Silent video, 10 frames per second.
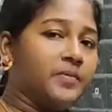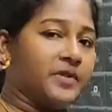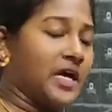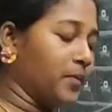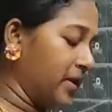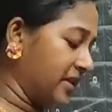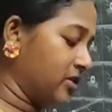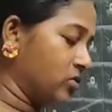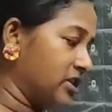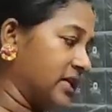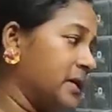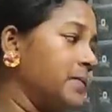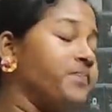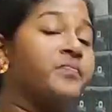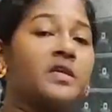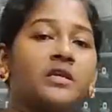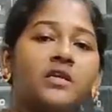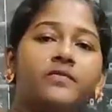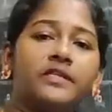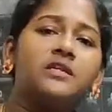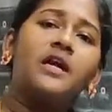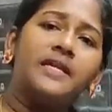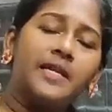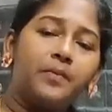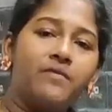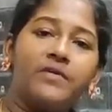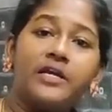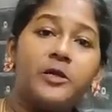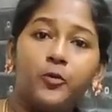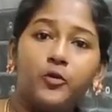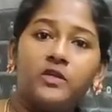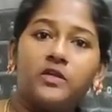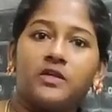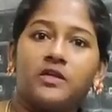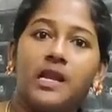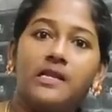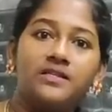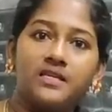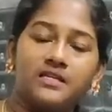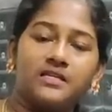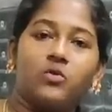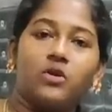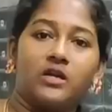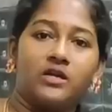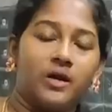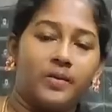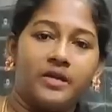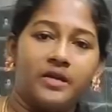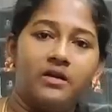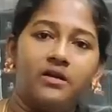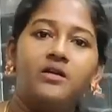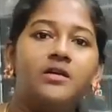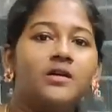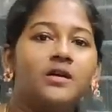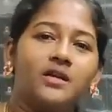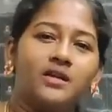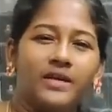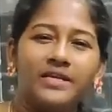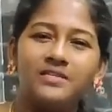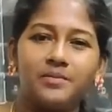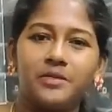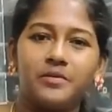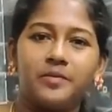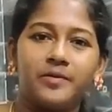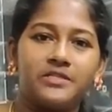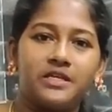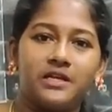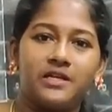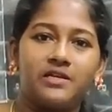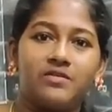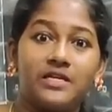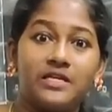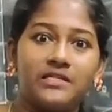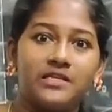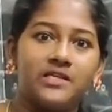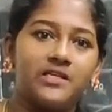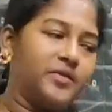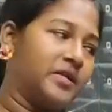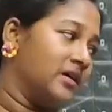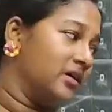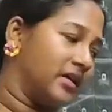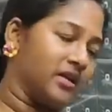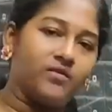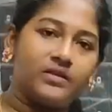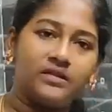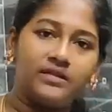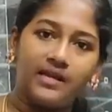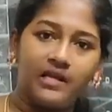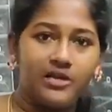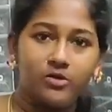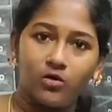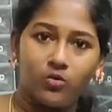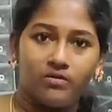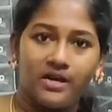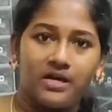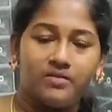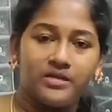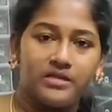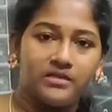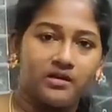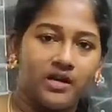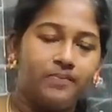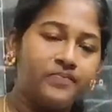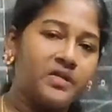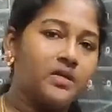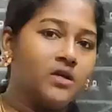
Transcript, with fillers: இப்போ இதை அடுப்பில் ஏற்றி விட்டுட்டேன் இது வந்து கண்டிப்பாக வயிறு புண்ணு இருக்குது அல்சர் இருக்குது உங்களுக்கு அப்படின்னா இல்லை வயிறு சம்மந்தப்பட்ட பிரச்சனைகள் இருக்குது வயிறு எரிச்சல் இப்படின்னா நீங்கள் இது வந்து டெய்லியே கூட ஒரு வேளை நம்ம இதை எடுத்துக்கலாம்